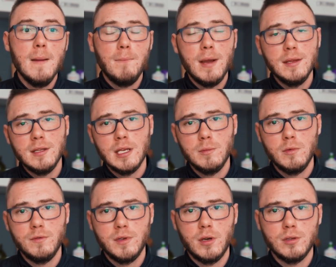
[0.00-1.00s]
Pendling
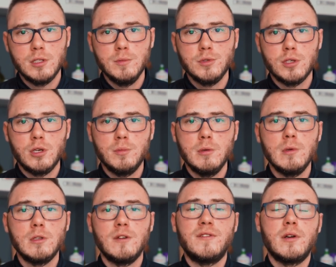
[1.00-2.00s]
mówi o tym, że robimy
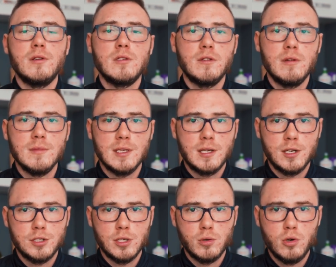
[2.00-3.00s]
to w końcowym
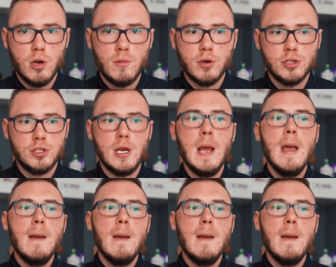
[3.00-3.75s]
zakresie ruchomości.